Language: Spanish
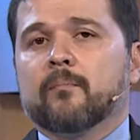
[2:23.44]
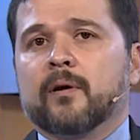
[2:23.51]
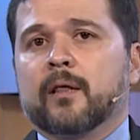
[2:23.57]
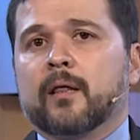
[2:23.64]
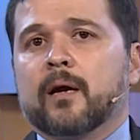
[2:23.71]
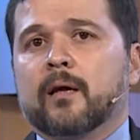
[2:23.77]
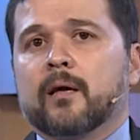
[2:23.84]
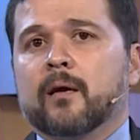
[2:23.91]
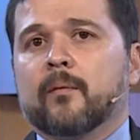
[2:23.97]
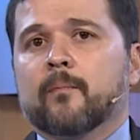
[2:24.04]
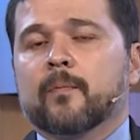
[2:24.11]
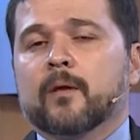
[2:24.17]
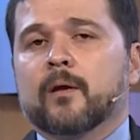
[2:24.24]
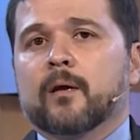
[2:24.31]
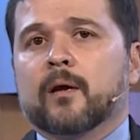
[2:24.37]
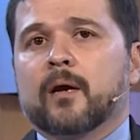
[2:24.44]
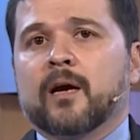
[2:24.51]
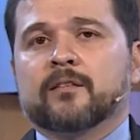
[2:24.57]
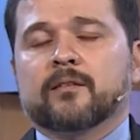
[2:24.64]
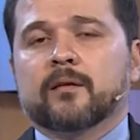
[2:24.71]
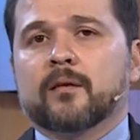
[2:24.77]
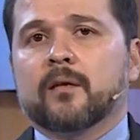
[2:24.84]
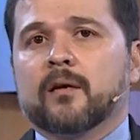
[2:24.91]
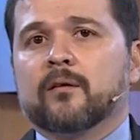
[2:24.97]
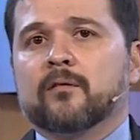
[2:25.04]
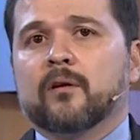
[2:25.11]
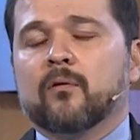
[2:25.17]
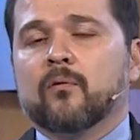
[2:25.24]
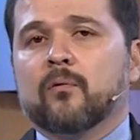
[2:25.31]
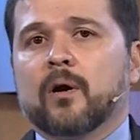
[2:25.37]
verdad que hacen de
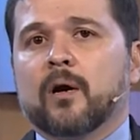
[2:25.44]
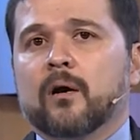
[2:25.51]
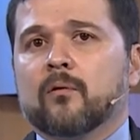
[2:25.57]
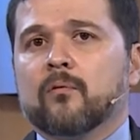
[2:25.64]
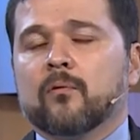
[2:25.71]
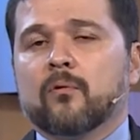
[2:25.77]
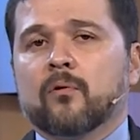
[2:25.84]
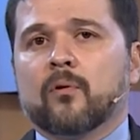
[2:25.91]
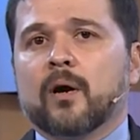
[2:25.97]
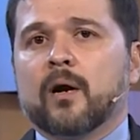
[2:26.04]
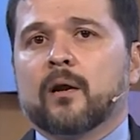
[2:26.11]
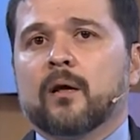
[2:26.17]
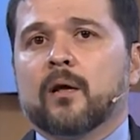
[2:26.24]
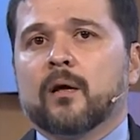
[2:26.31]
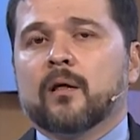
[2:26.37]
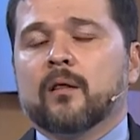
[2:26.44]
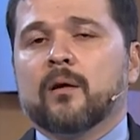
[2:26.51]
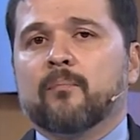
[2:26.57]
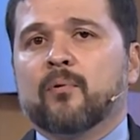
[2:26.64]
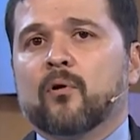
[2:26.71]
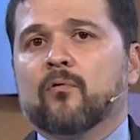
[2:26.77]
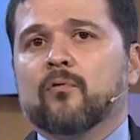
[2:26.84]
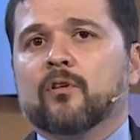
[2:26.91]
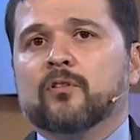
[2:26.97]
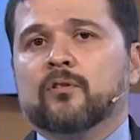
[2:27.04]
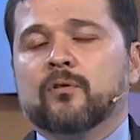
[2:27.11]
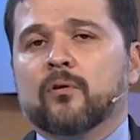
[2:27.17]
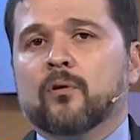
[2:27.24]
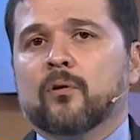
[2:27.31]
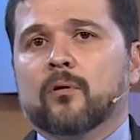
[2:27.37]
este lugar un lugar de
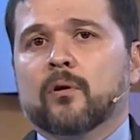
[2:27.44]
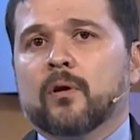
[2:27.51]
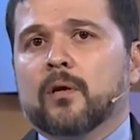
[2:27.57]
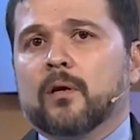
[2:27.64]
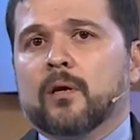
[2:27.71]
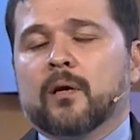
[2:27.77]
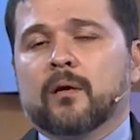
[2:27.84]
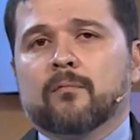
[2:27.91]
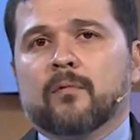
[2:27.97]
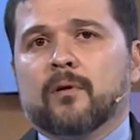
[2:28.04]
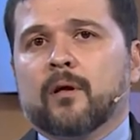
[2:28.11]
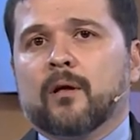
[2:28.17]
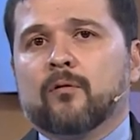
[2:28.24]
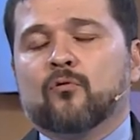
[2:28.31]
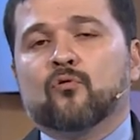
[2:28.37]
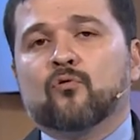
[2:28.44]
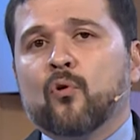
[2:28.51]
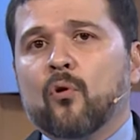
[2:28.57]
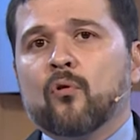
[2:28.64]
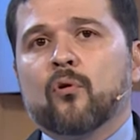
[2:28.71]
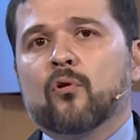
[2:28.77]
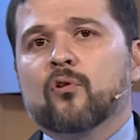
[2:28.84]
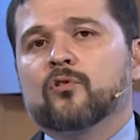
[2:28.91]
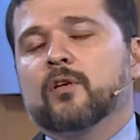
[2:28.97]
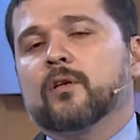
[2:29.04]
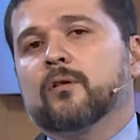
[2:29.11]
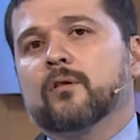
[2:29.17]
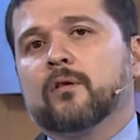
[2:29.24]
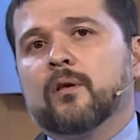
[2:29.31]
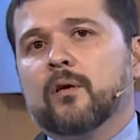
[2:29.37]
provisión en, todos los
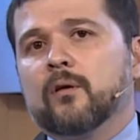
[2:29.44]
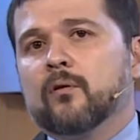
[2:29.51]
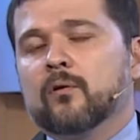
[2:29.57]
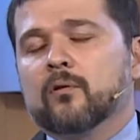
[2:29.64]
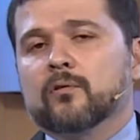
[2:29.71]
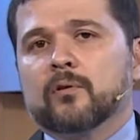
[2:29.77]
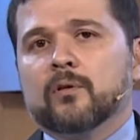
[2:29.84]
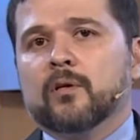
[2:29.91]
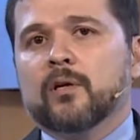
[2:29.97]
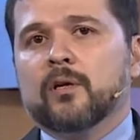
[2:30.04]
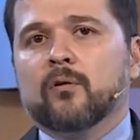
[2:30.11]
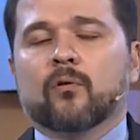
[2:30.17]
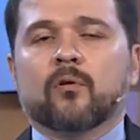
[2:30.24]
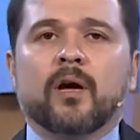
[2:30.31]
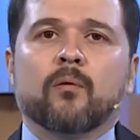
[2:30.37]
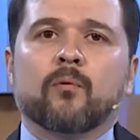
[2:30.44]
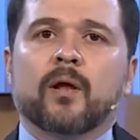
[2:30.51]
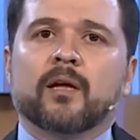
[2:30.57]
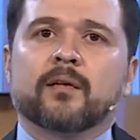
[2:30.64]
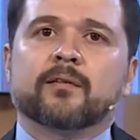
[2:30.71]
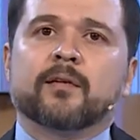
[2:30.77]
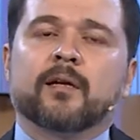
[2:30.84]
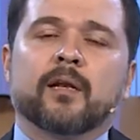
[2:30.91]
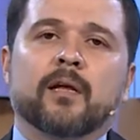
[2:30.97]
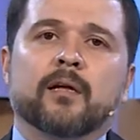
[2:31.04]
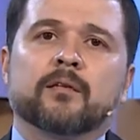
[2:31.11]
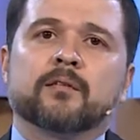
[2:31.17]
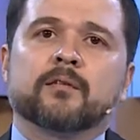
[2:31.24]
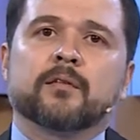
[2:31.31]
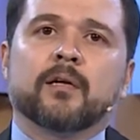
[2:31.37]
sentidos y nos da una
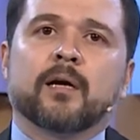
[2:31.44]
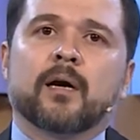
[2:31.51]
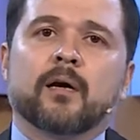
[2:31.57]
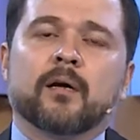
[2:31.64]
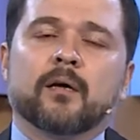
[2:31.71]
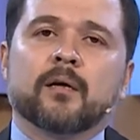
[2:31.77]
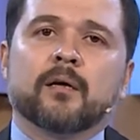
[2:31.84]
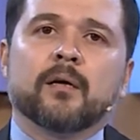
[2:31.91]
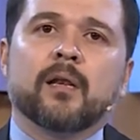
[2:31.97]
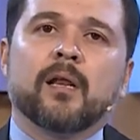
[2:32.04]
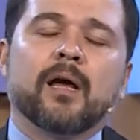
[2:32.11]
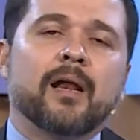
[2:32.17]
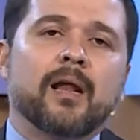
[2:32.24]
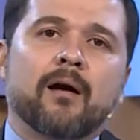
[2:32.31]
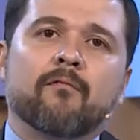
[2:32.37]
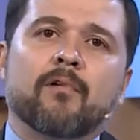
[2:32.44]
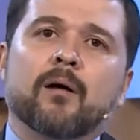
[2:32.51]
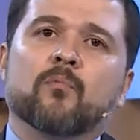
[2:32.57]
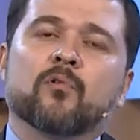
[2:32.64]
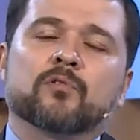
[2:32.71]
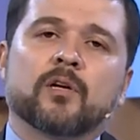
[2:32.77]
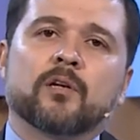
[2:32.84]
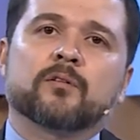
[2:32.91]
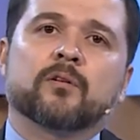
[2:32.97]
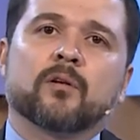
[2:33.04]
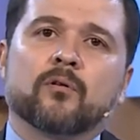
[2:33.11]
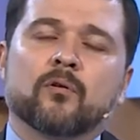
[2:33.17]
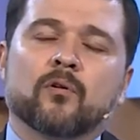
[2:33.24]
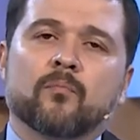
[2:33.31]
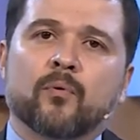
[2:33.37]
excelencia y le alabamos al
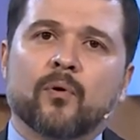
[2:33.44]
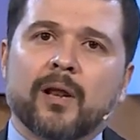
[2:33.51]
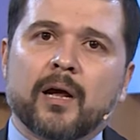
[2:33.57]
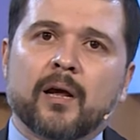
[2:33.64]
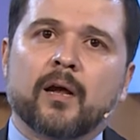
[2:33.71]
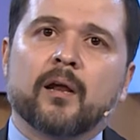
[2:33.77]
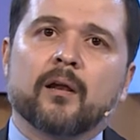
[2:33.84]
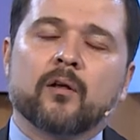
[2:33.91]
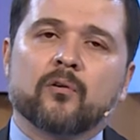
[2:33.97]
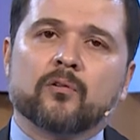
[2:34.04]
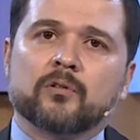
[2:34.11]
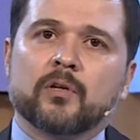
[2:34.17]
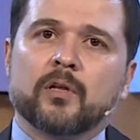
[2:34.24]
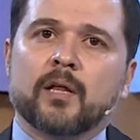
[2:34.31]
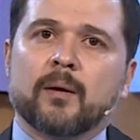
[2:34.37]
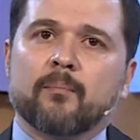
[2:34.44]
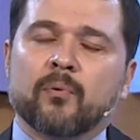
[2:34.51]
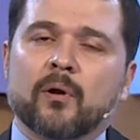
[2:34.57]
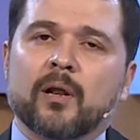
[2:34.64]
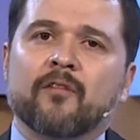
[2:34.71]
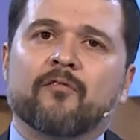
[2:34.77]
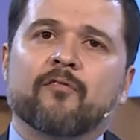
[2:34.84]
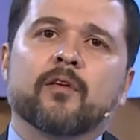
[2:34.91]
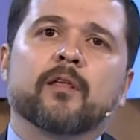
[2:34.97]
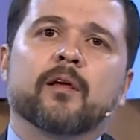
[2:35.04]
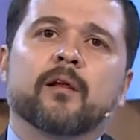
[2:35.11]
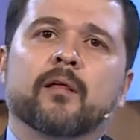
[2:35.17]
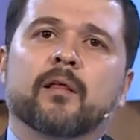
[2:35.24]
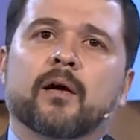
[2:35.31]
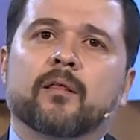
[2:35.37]
Señor por la generosidad, por la
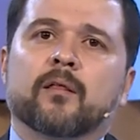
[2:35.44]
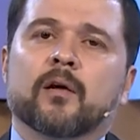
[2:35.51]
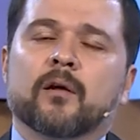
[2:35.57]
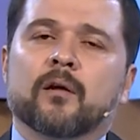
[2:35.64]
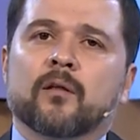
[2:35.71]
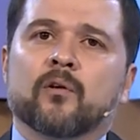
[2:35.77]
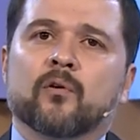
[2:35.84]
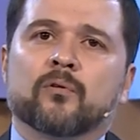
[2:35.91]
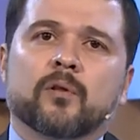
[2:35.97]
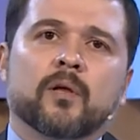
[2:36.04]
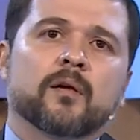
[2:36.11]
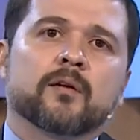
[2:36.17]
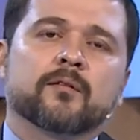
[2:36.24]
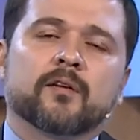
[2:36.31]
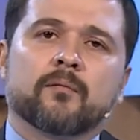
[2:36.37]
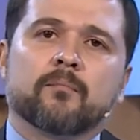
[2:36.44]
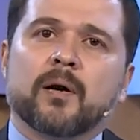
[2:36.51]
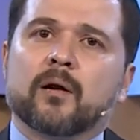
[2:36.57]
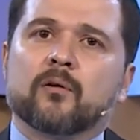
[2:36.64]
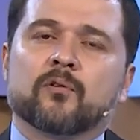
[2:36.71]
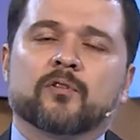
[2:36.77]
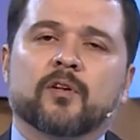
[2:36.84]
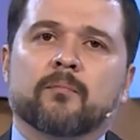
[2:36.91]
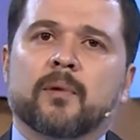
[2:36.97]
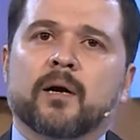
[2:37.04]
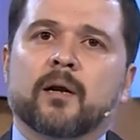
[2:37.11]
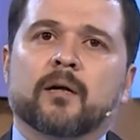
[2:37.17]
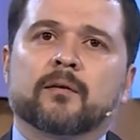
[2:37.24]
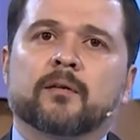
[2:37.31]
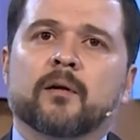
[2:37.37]
fidelidad de ustedes, hermanos,
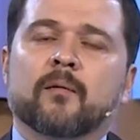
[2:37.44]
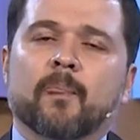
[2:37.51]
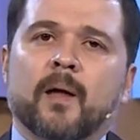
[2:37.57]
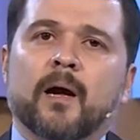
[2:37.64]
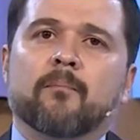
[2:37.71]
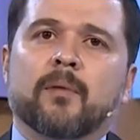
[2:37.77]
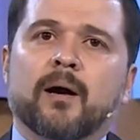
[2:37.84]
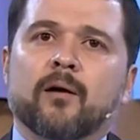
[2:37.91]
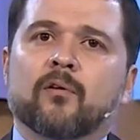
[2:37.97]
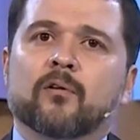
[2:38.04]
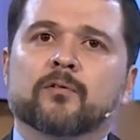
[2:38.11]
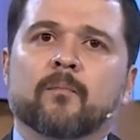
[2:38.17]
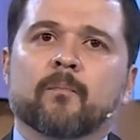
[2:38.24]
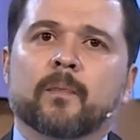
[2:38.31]
hermanas, amados.